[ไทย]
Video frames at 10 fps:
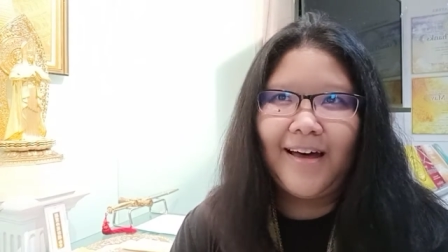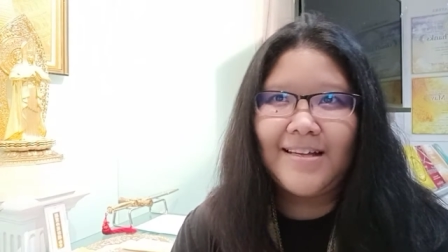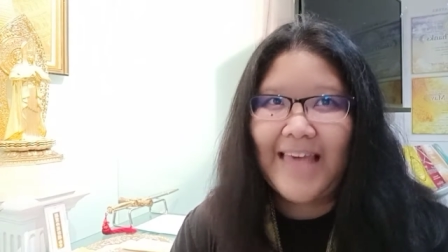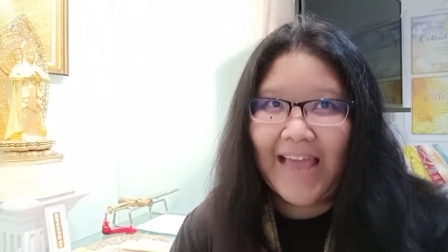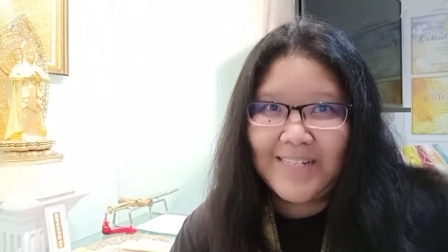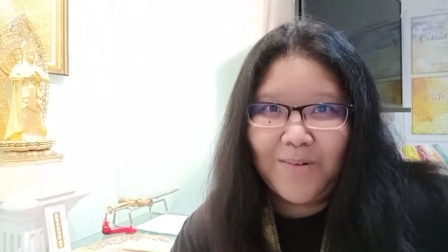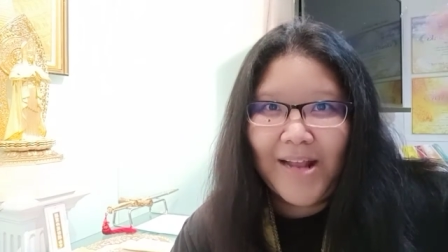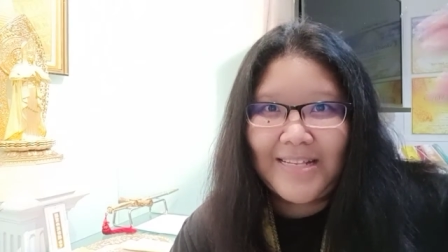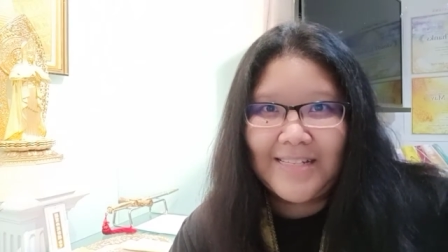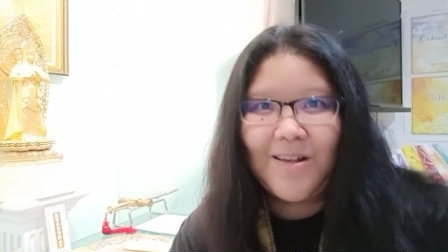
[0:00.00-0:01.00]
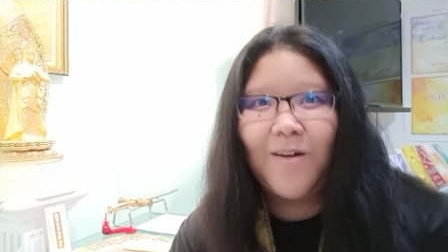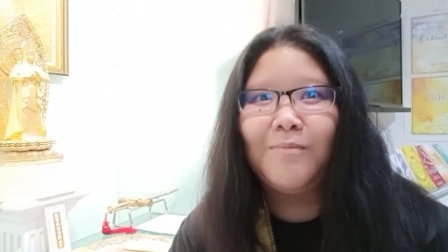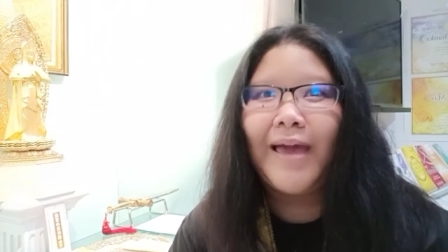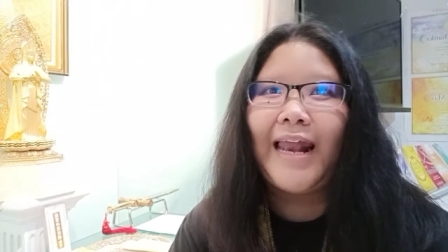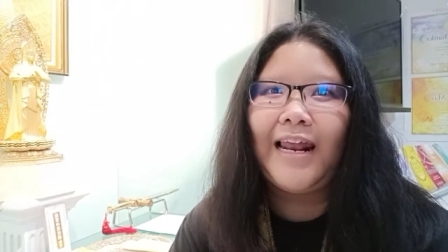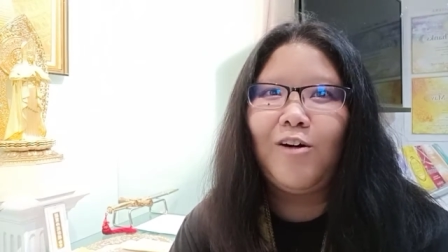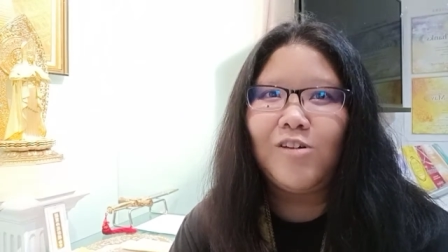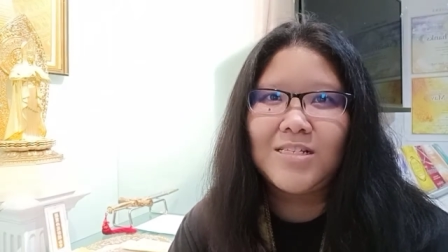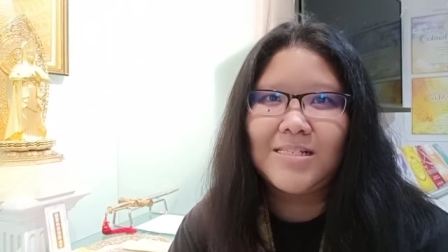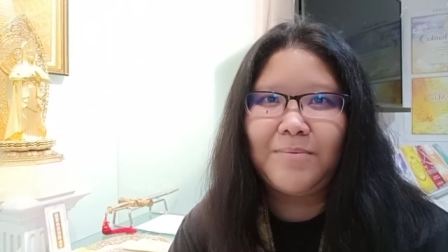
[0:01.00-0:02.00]
แสงสวรรค์จะส่องมา แล้วเรา
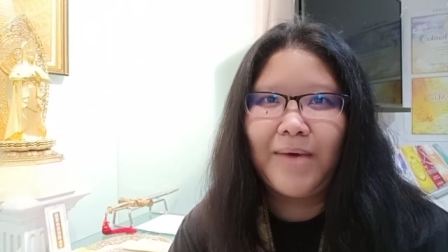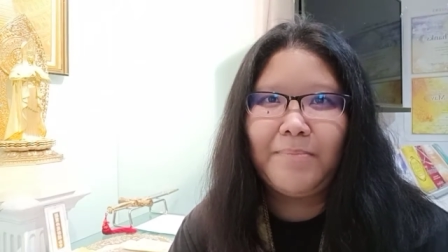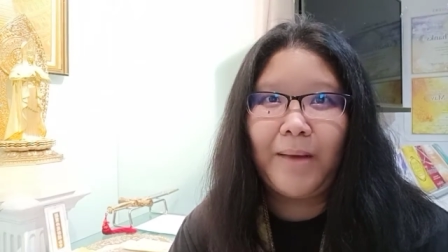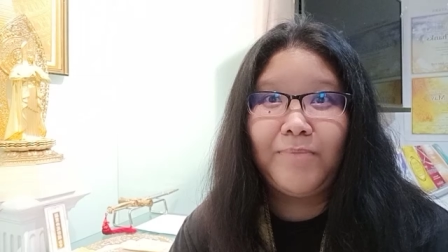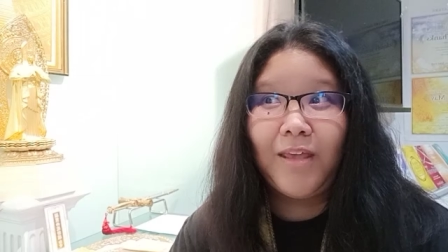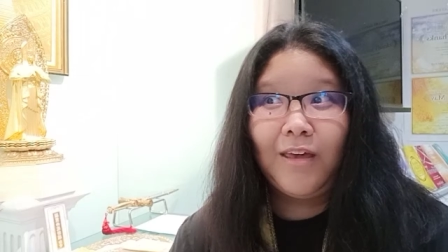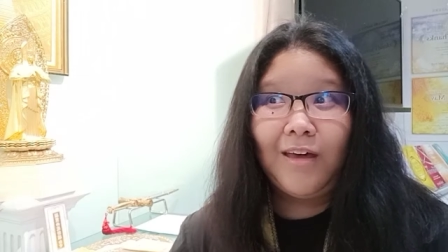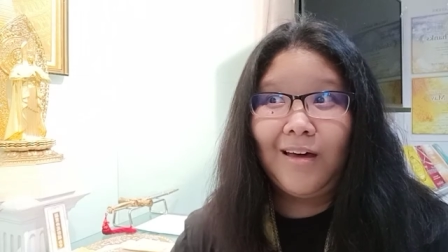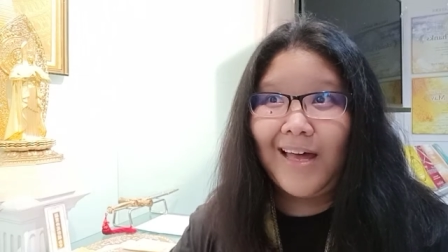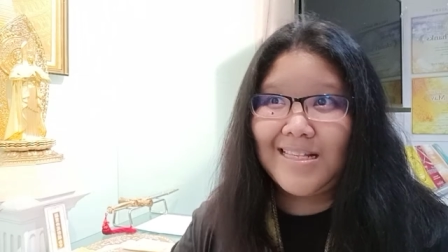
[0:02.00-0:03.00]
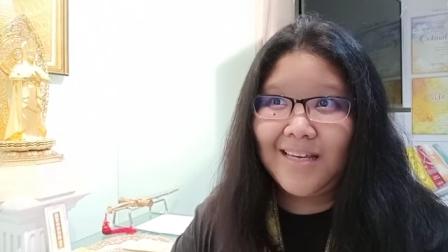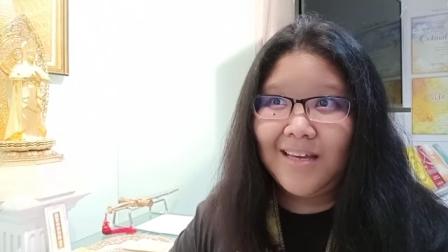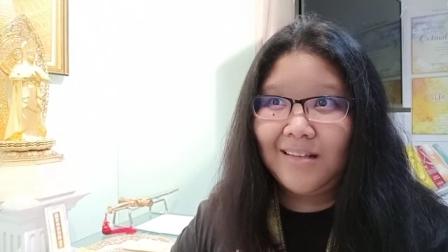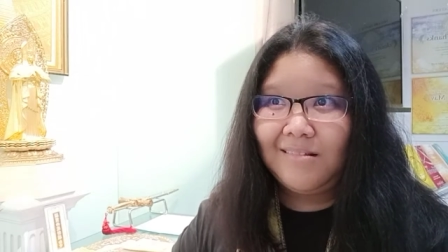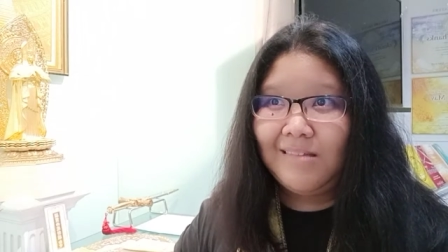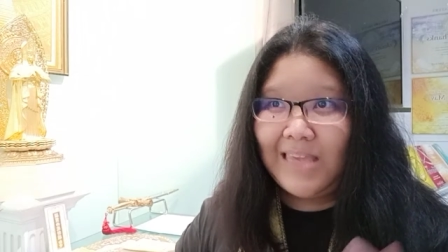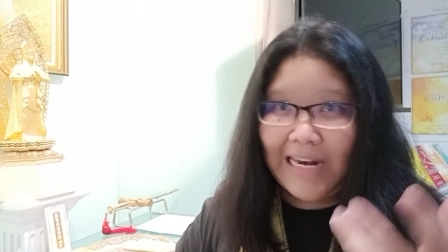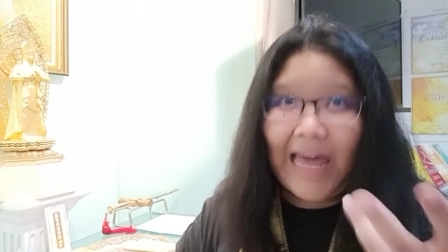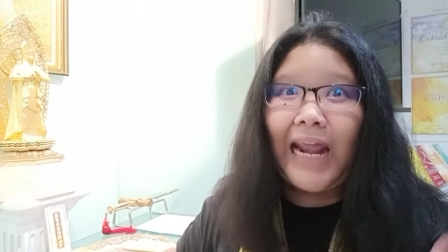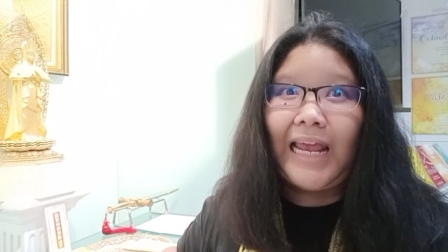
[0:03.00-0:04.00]
ก็จะสามารถแบบอาจจะ
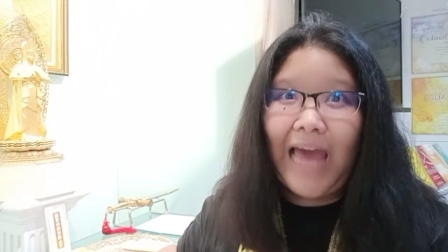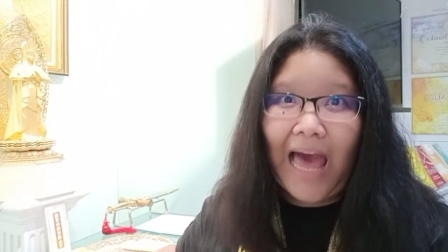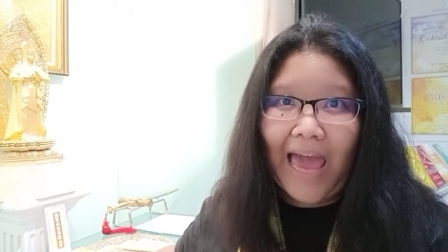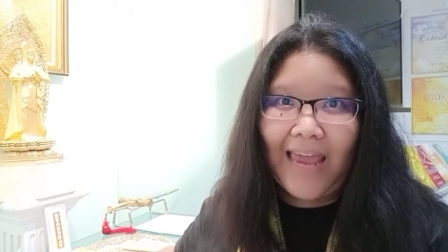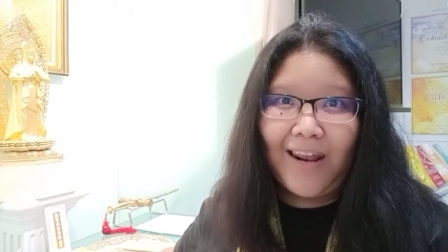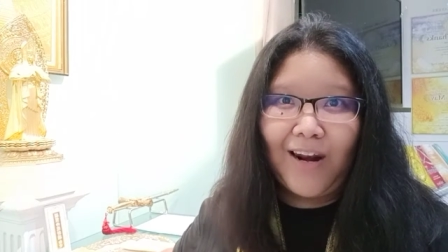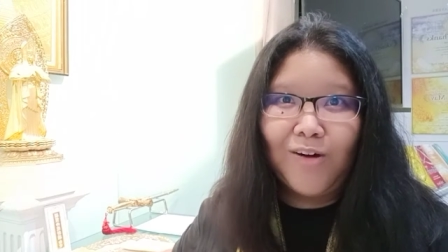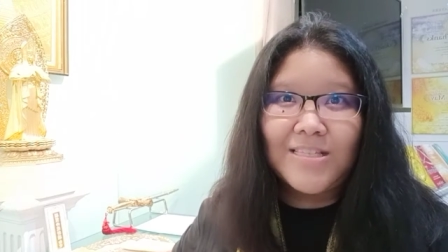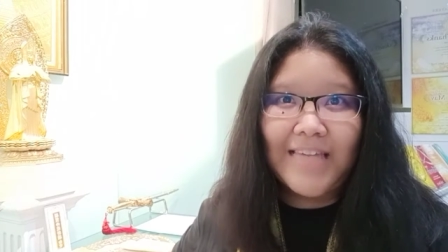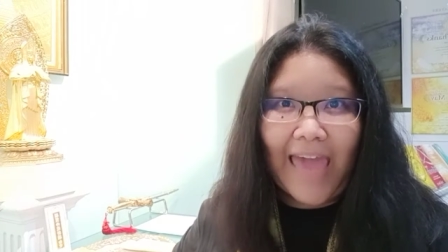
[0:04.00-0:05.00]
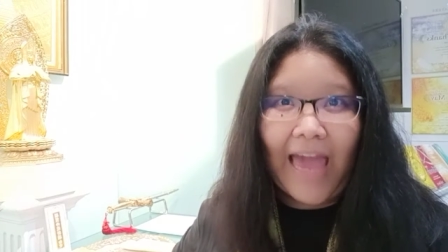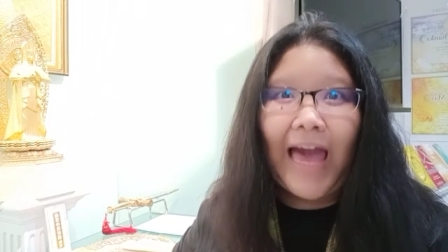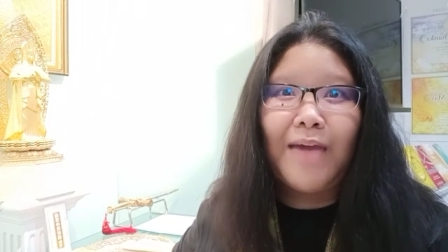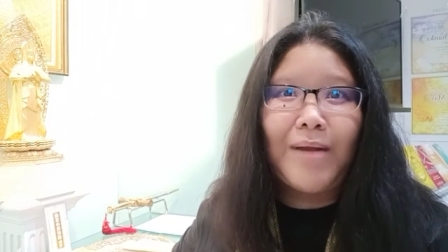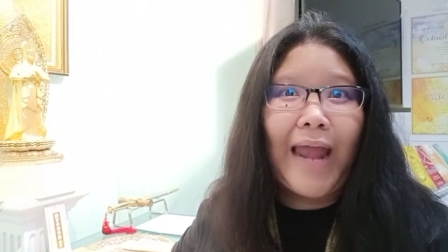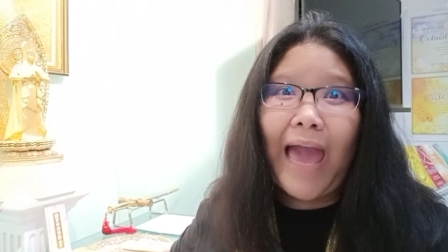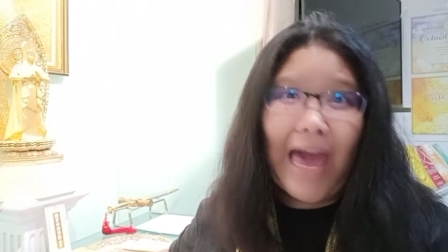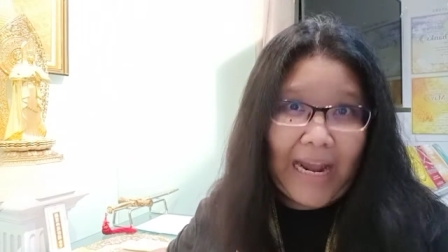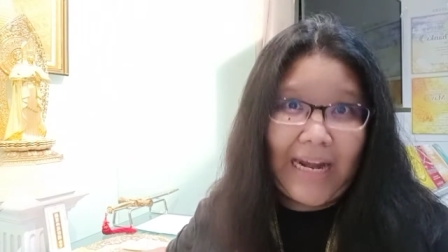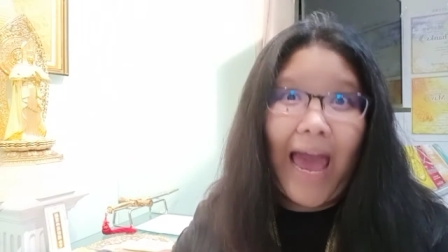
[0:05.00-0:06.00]
คิดอะไรได้ แล้วเราก็จะแก้ไขปัญหา
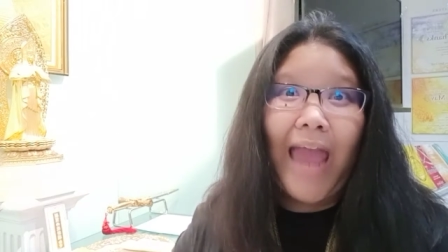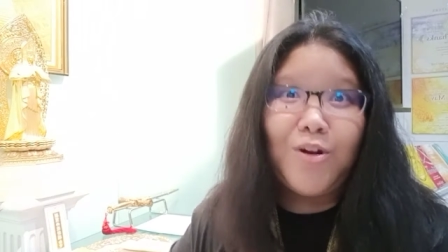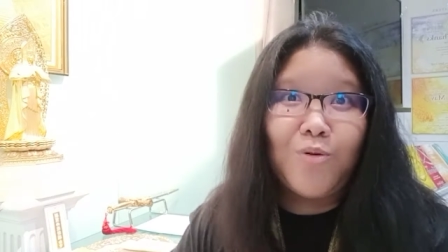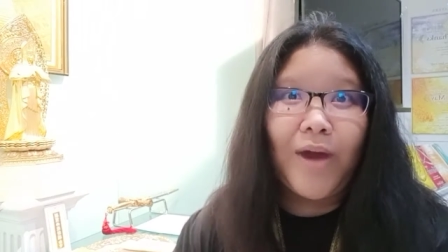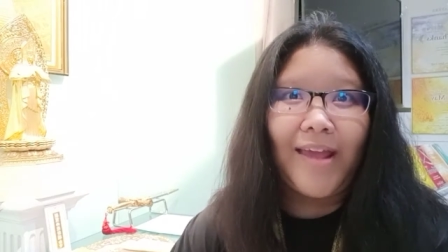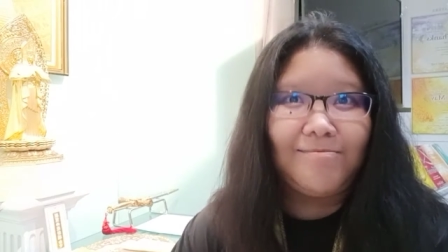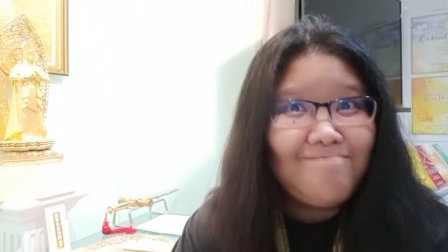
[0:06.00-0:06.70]
อะไรได้ด้วย